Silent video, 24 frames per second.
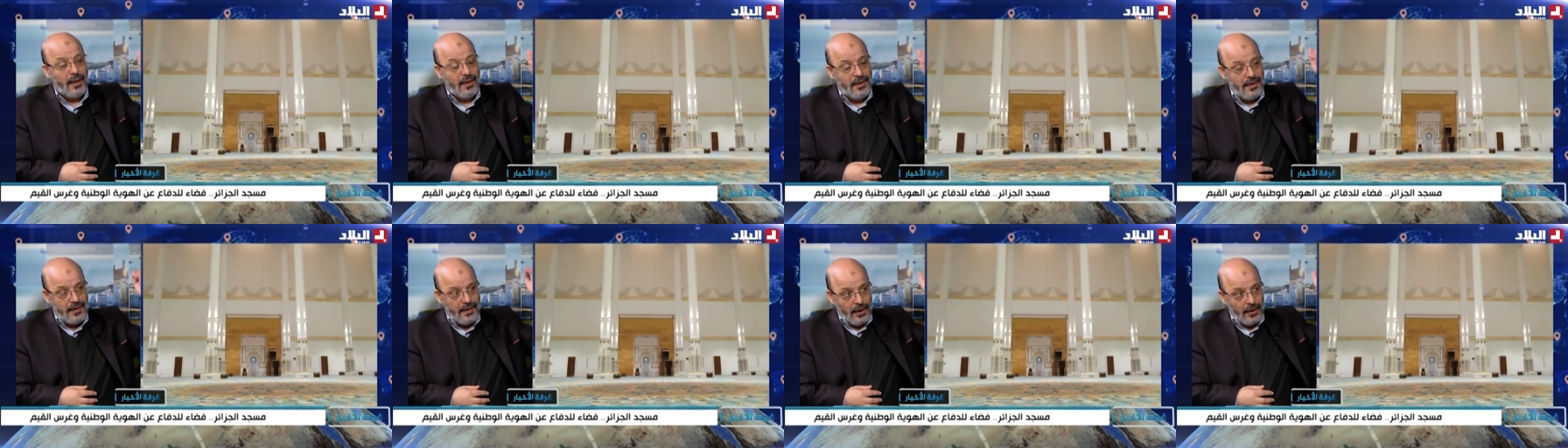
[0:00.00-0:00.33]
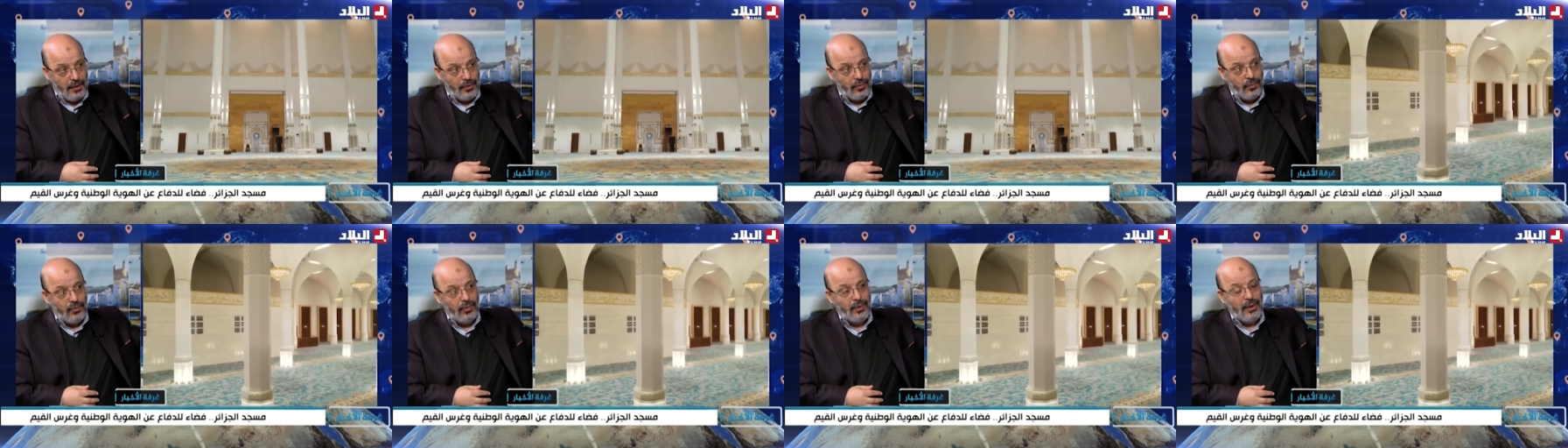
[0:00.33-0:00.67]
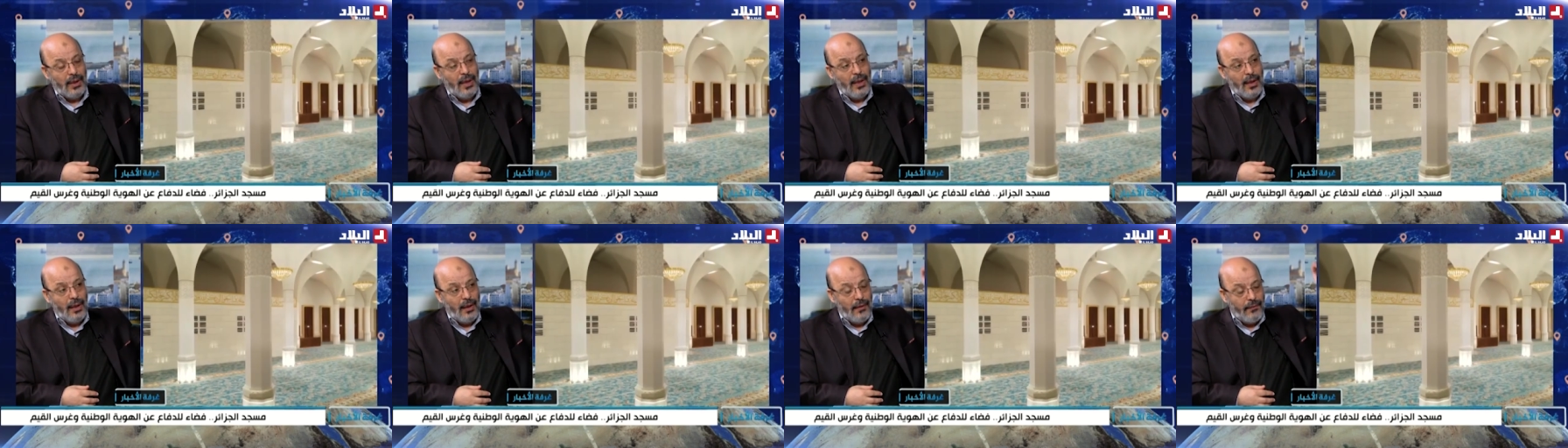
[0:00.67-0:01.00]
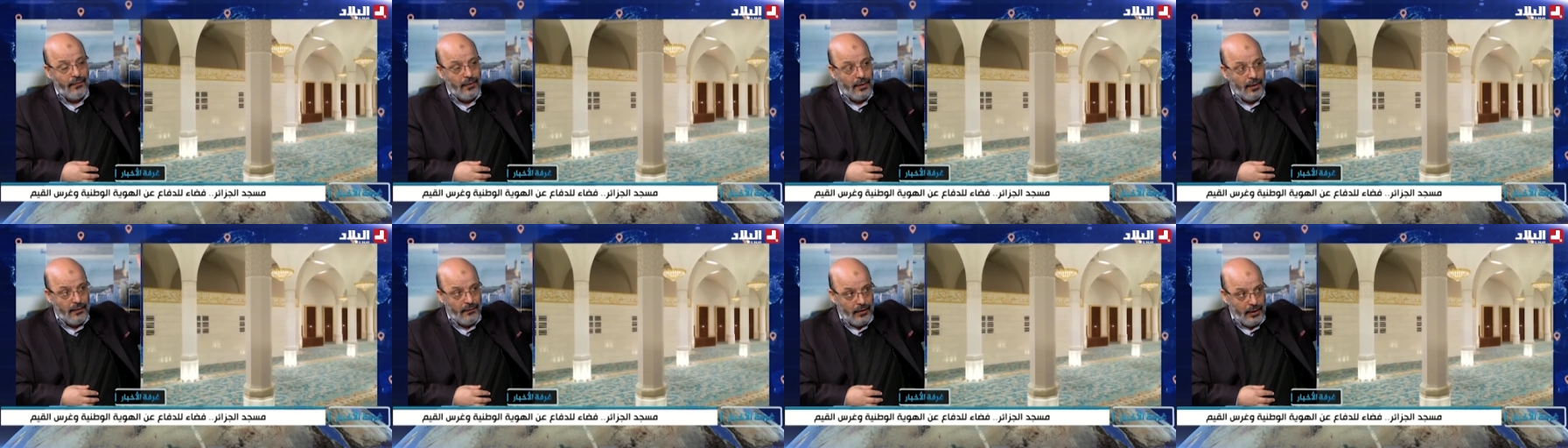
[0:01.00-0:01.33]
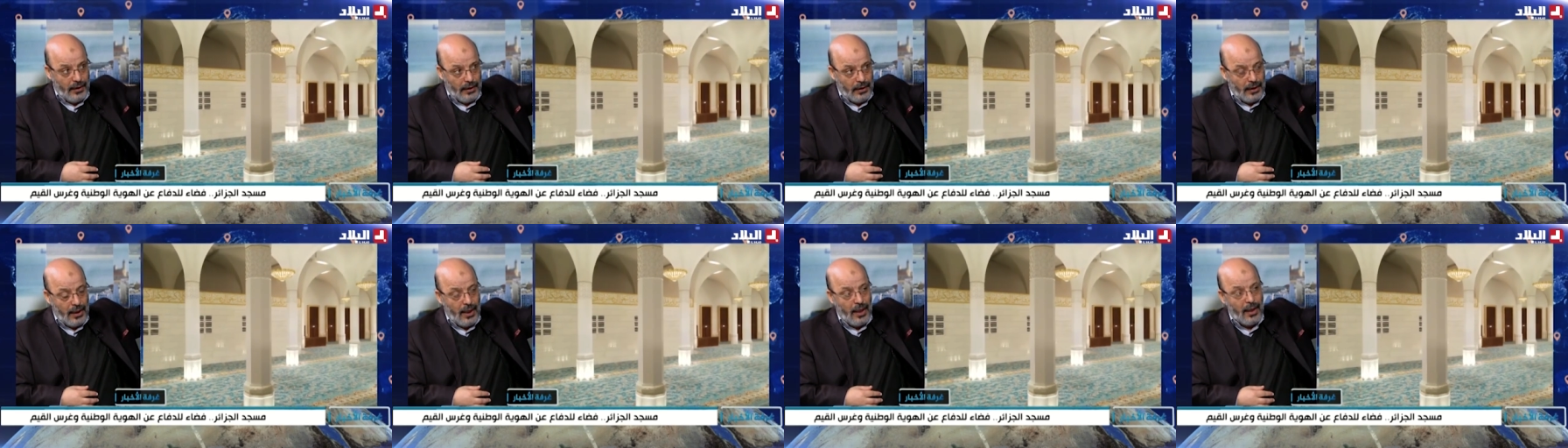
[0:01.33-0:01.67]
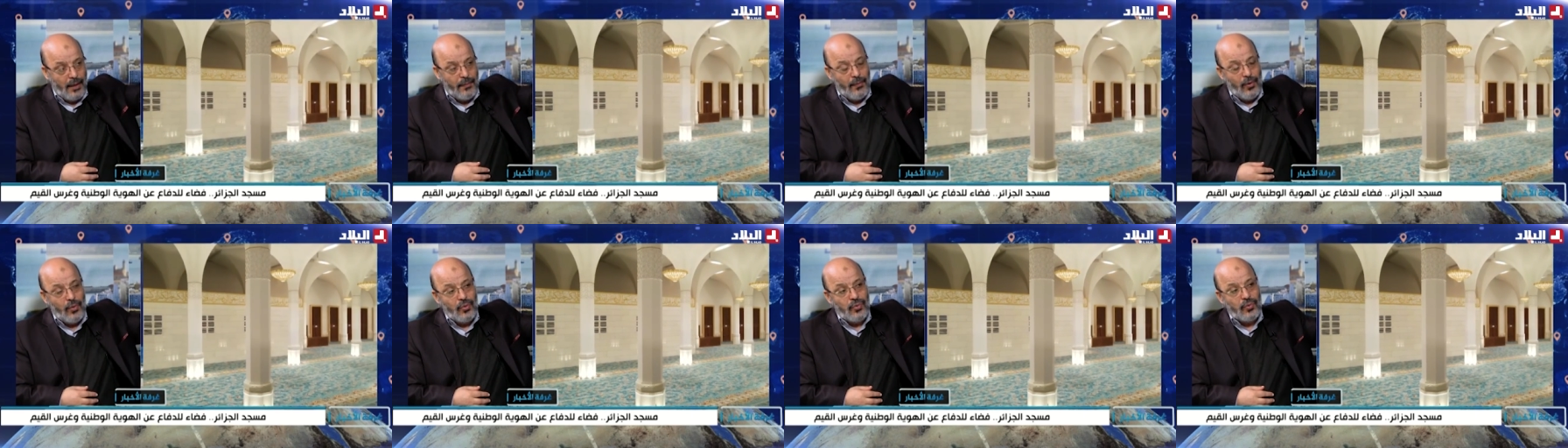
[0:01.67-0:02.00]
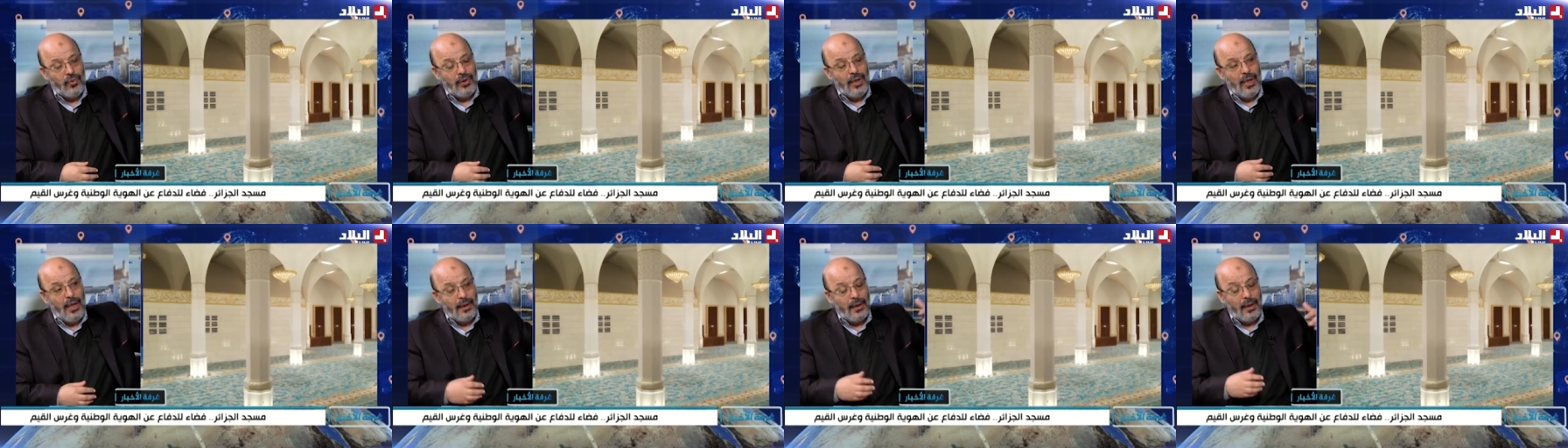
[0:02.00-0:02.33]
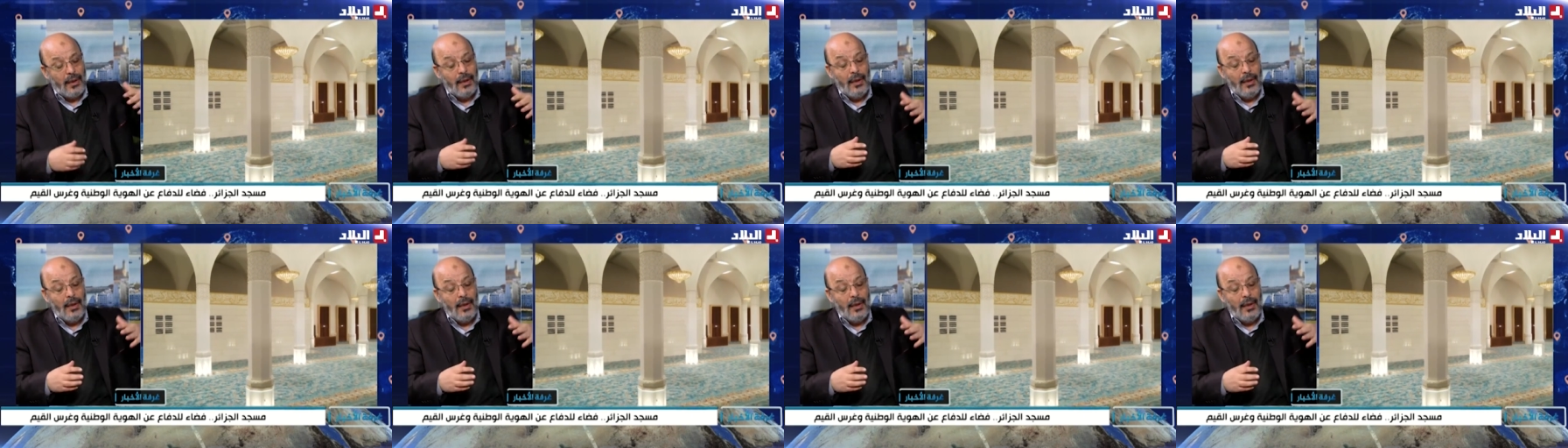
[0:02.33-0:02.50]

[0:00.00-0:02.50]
الزيتونه في العراق موجوده ايضا